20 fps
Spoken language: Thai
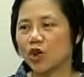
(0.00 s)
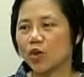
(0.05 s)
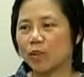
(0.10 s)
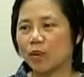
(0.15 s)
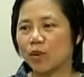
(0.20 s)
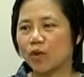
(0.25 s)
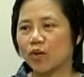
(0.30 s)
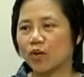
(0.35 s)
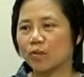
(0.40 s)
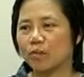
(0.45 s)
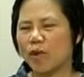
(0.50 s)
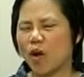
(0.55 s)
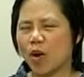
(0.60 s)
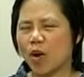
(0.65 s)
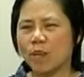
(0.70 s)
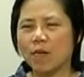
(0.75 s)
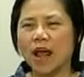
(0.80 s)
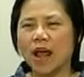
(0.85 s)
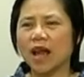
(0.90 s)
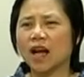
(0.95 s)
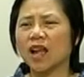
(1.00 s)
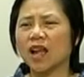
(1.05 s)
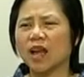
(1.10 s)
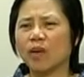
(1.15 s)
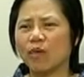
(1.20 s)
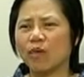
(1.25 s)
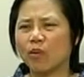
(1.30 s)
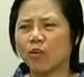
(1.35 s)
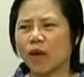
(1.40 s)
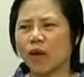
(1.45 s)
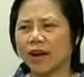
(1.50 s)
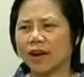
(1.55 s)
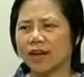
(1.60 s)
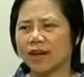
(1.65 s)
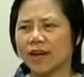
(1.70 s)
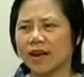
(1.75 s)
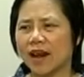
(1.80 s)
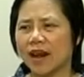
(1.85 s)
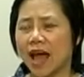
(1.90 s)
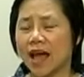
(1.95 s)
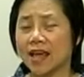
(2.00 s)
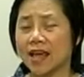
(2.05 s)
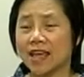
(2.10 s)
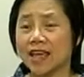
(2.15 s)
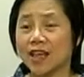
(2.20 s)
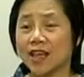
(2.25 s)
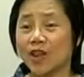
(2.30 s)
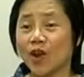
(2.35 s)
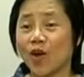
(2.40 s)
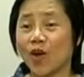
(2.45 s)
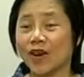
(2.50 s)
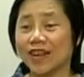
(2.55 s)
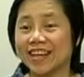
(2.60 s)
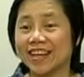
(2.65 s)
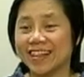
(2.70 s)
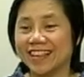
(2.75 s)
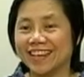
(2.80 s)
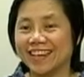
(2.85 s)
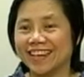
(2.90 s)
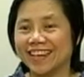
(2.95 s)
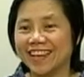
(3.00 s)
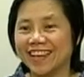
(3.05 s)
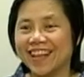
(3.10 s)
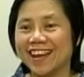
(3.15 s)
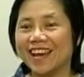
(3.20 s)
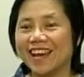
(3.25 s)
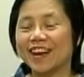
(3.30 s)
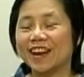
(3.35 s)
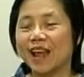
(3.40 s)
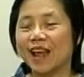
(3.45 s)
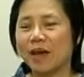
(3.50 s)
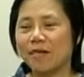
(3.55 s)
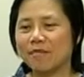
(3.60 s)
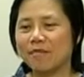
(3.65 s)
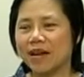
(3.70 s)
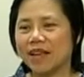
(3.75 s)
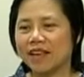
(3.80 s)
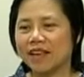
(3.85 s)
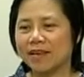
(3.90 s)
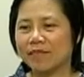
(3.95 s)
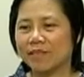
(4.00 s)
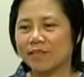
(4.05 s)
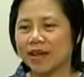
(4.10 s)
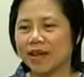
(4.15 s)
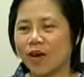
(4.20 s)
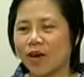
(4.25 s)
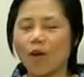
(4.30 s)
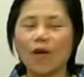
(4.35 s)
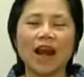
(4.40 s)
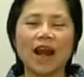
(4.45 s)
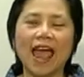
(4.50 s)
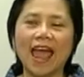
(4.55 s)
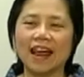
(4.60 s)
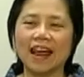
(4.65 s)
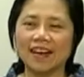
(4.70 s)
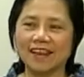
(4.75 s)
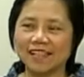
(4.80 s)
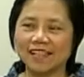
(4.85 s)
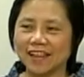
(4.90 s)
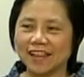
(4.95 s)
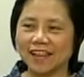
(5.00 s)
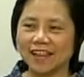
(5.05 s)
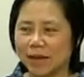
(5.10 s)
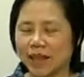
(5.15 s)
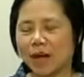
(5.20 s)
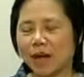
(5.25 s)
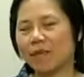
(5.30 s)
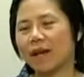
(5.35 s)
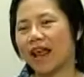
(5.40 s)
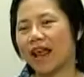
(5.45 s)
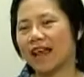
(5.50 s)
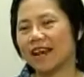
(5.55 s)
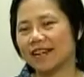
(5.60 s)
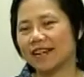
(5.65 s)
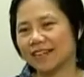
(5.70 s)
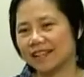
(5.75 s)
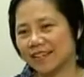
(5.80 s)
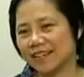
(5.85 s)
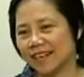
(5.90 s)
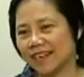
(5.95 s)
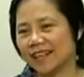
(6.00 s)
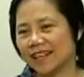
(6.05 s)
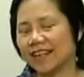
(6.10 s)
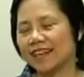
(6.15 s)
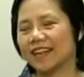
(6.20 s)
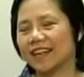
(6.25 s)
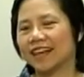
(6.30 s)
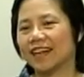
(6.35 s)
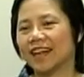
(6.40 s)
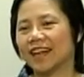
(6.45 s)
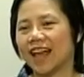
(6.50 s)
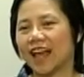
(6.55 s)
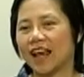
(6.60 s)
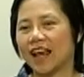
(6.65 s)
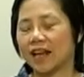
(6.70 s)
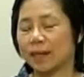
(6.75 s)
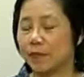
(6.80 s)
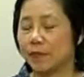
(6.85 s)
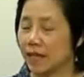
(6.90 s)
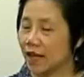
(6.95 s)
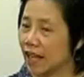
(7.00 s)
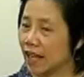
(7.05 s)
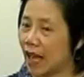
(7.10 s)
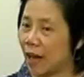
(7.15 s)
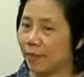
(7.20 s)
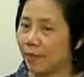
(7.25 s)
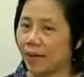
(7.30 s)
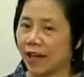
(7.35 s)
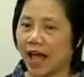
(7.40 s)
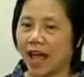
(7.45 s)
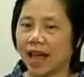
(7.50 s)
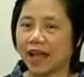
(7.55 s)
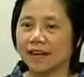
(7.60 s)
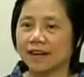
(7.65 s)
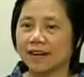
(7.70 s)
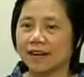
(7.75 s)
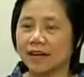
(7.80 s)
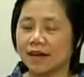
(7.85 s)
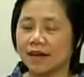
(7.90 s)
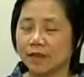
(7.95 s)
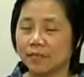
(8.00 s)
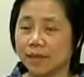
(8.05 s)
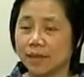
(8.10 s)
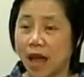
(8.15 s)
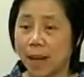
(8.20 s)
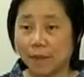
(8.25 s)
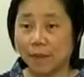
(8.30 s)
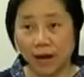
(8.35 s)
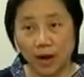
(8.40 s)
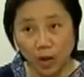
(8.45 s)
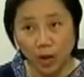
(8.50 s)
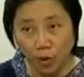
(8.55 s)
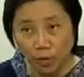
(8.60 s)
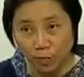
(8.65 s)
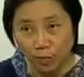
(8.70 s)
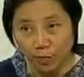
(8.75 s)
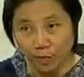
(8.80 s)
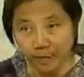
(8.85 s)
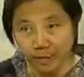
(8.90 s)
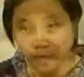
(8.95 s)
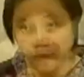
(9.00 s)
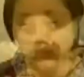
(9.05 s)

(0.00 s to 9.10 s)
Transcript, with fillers: นคนบางคนไม่ออกกำลังเลยวันๆนั่งกินนอนกินนะไม่ไม่ออกแรงเลยอ่ะไม่ทำอะไรเลยนะหรือพฤติกรรมการดื่มน้ำอัดลม